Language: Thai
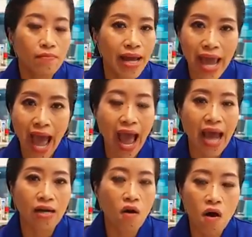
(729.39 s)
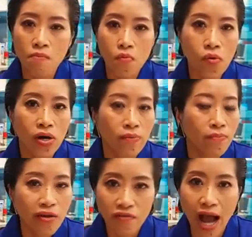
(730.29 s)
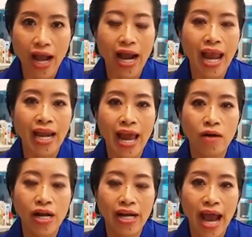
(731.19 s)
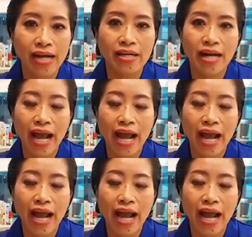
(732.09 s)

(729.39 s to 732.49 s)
ไม่อ่านข้อมูลไม่ฟังอะไรแล้วทั้งนั้น